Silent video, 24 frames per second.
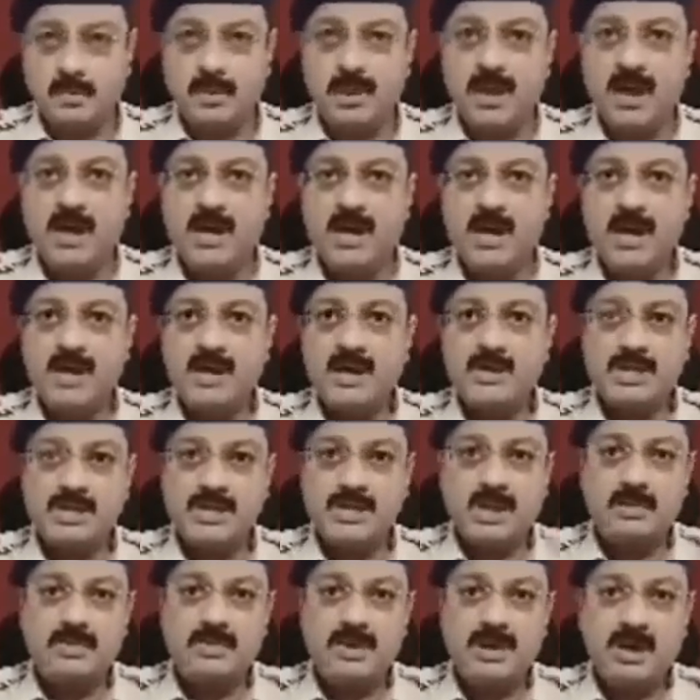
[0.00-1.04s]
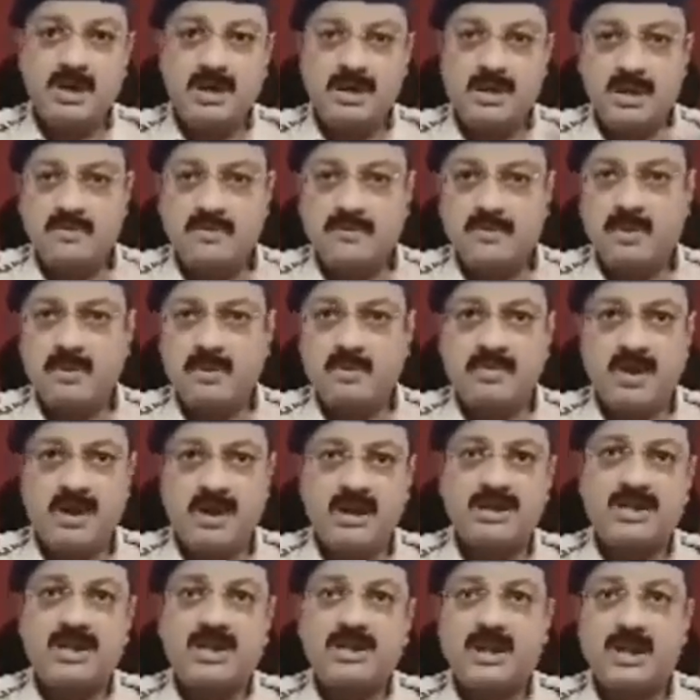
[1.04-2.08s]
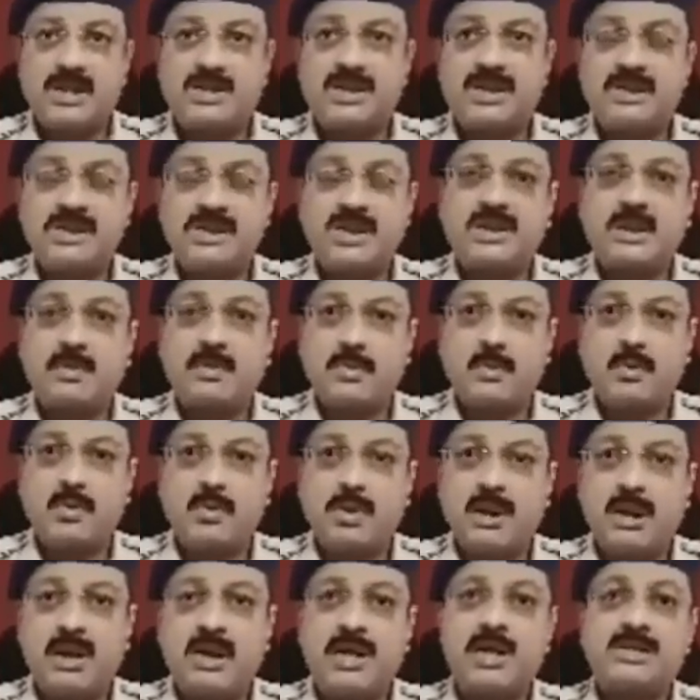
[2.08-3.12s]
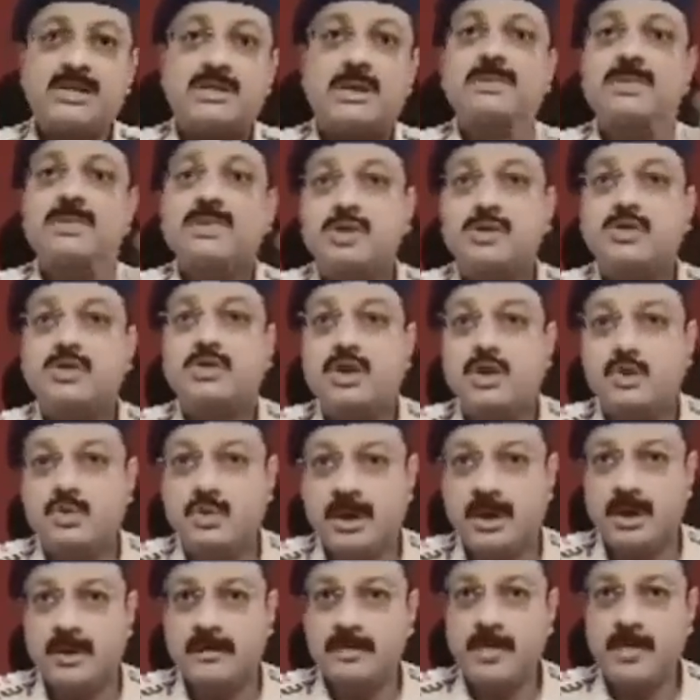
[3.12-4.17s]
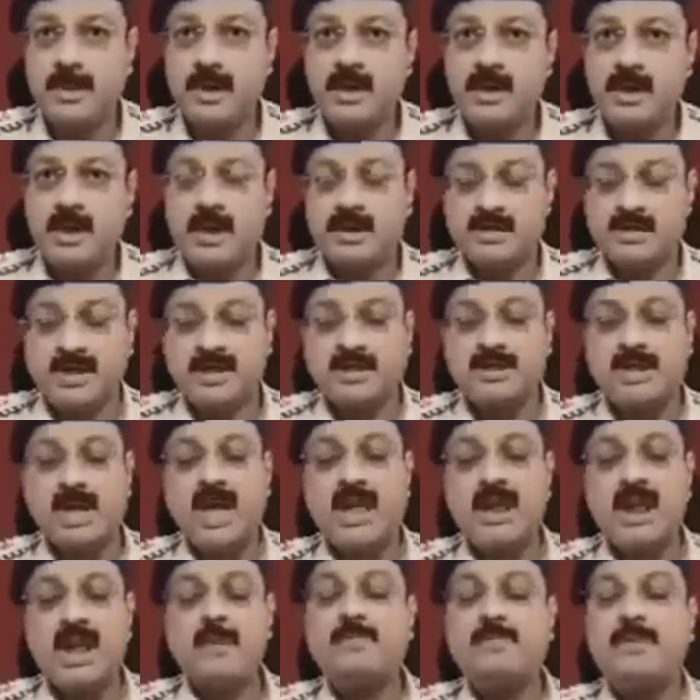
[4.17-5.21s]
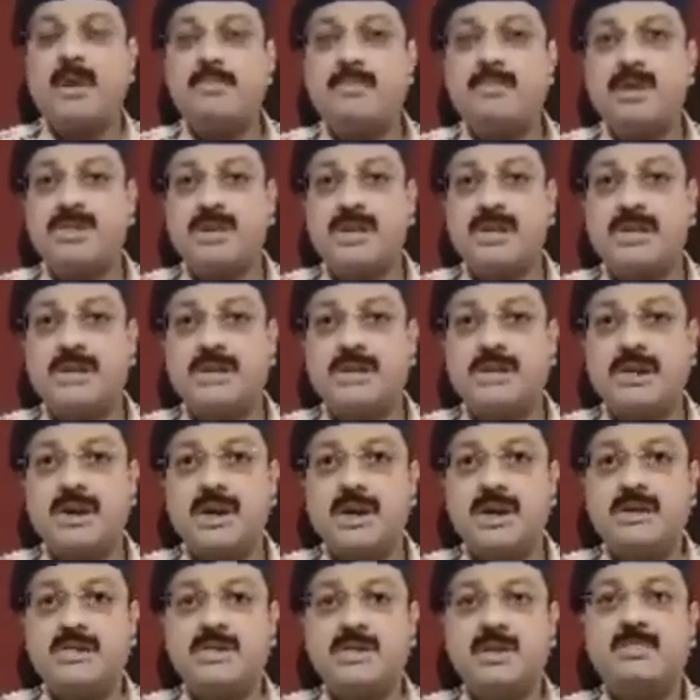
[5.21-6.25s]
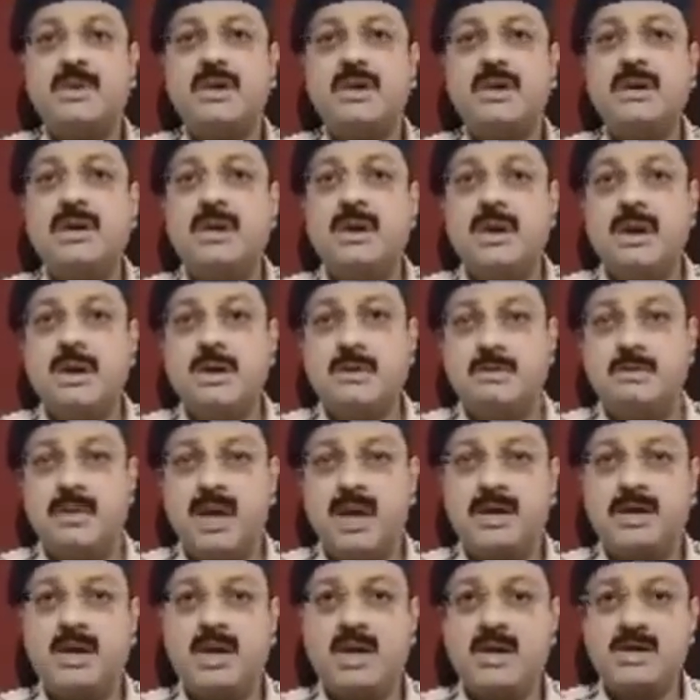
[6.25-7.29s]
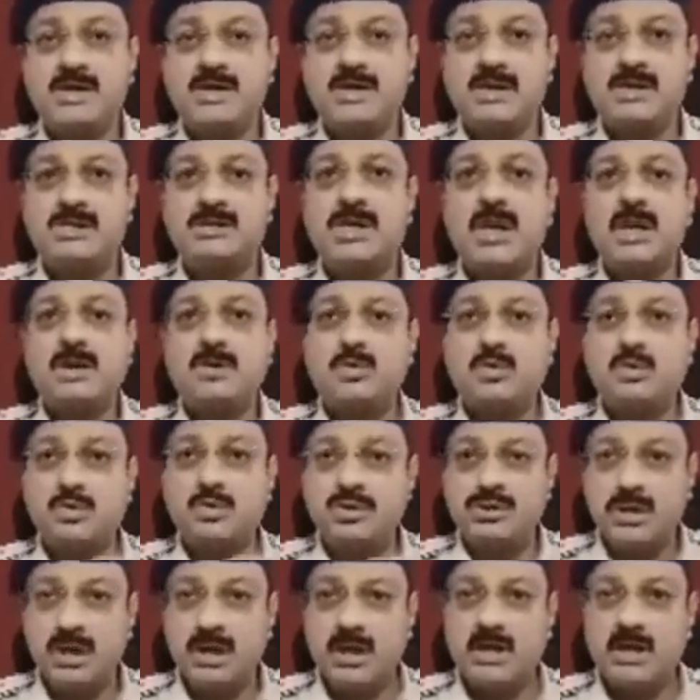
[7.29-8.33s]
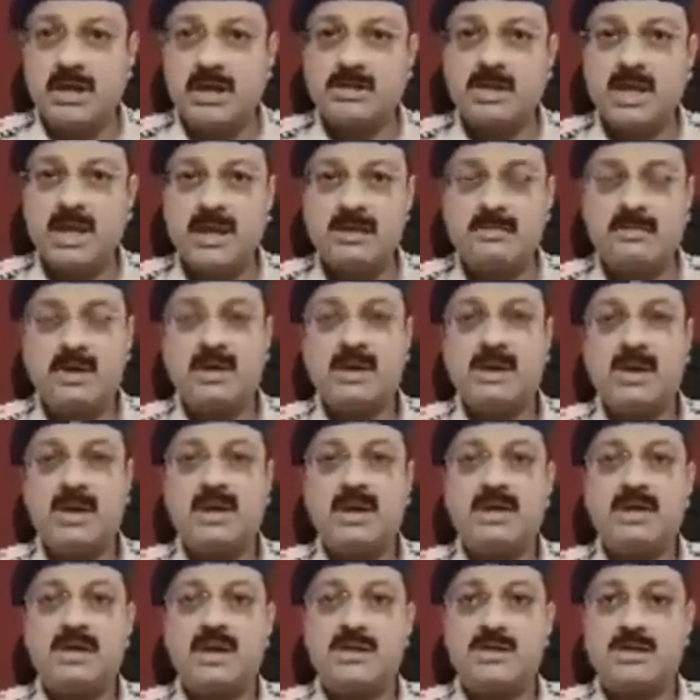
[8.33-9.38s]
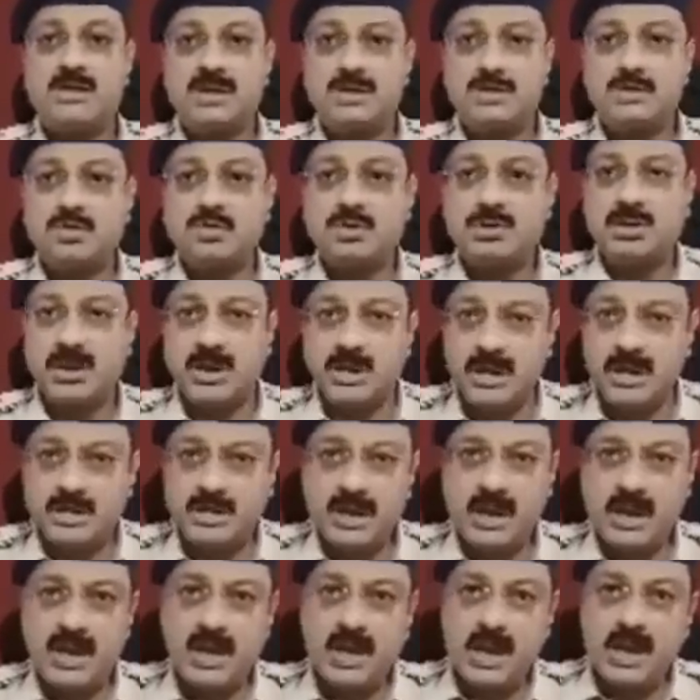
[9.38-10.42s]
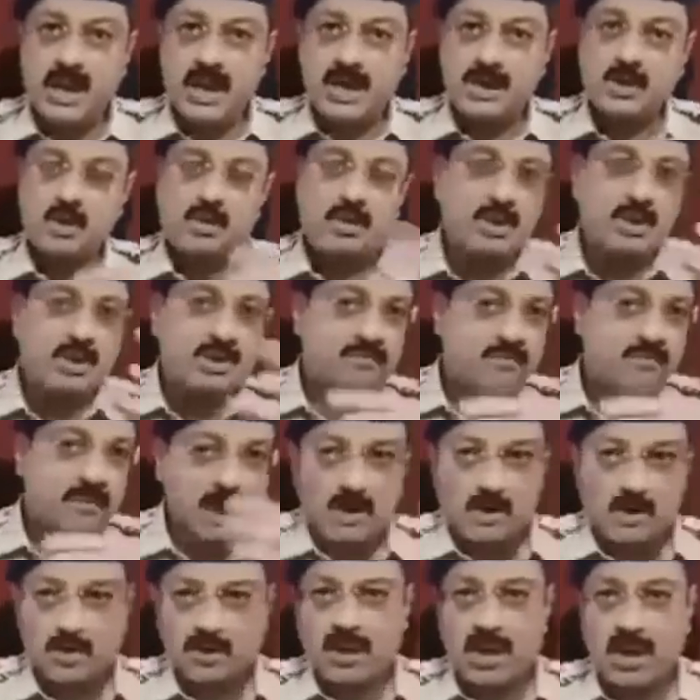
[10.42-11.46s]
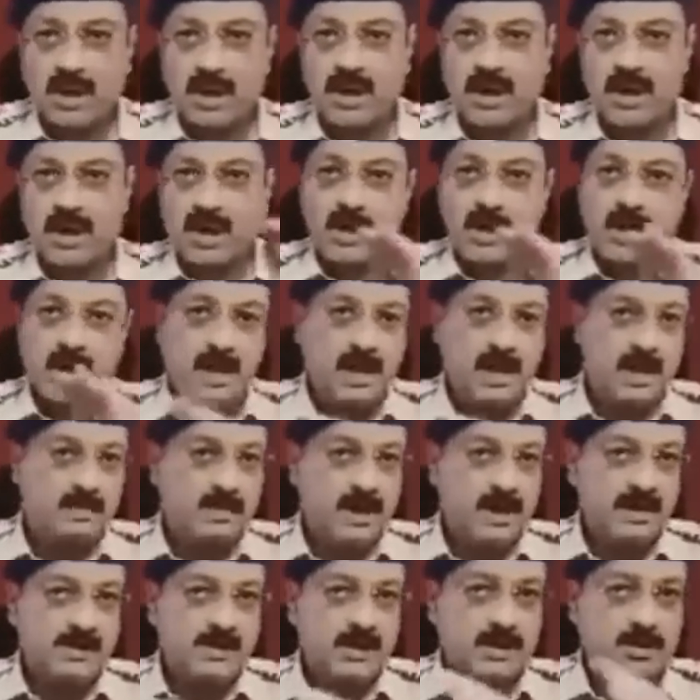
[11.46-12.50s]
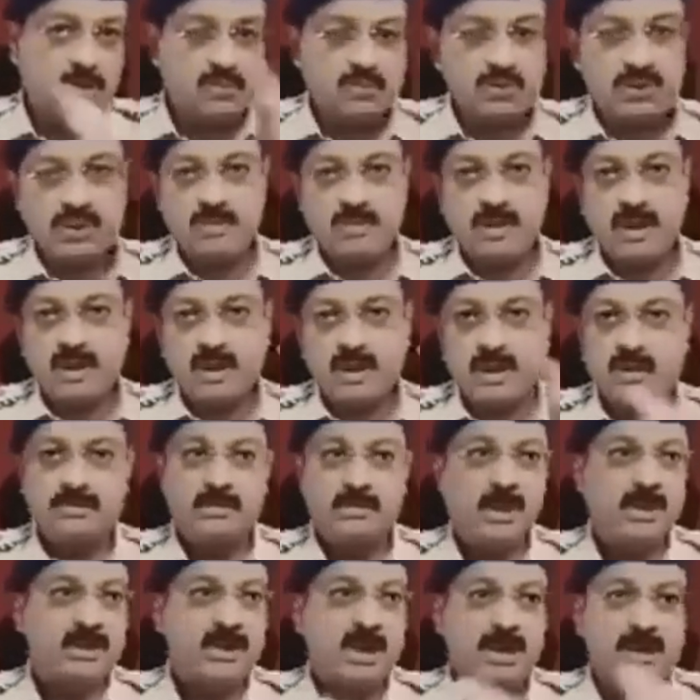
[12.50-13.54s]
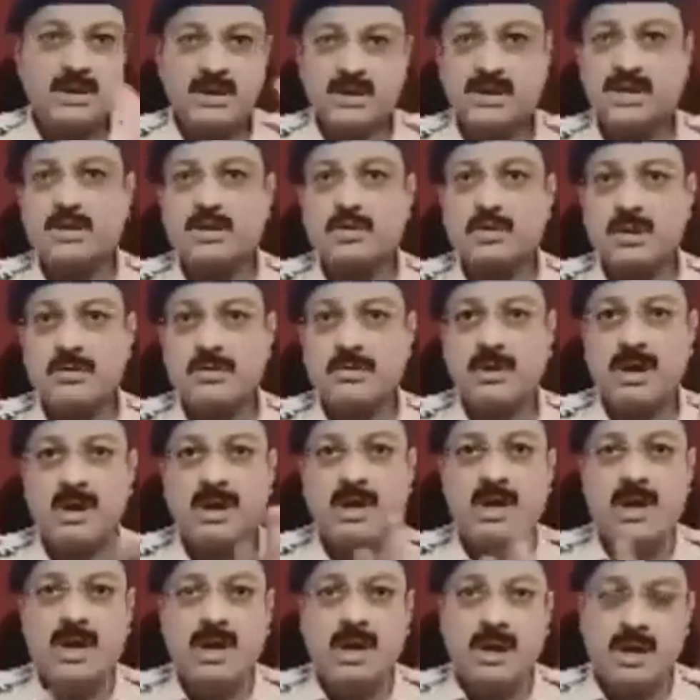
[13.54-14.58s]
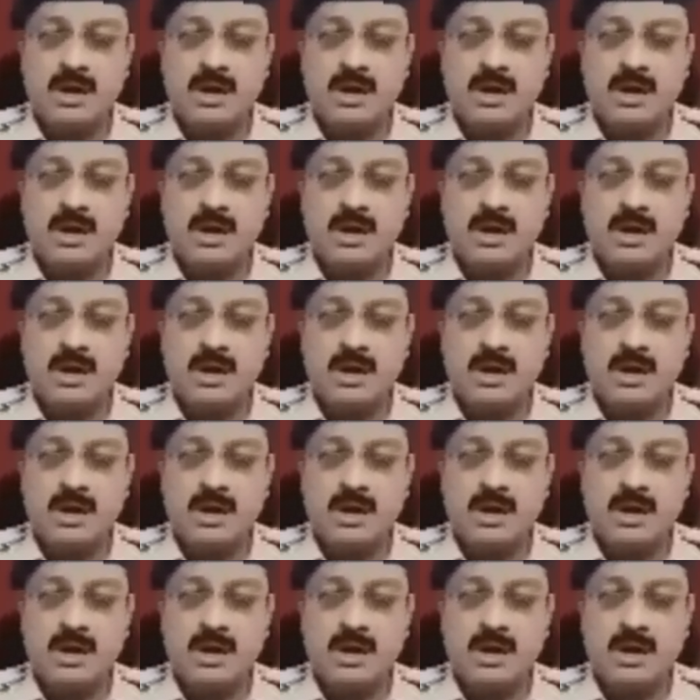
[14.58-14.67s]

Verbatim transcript: यूपीआई हैं जितने भी ये फाइनेंशियल ट्रांजेक्शन के पोर्टल हैं ये सब इससे जुड़े हुए हैं तत्काल आपका मैसेज इन सभी बैंकिंग संस्थानों को चला जाता है बैंकिंग एजेंसीज को चला जाता है क्योंकि जब फ्रॉड होता है एक बैंक से दूसरे बैंक के में ट्रांजेक्शन होने में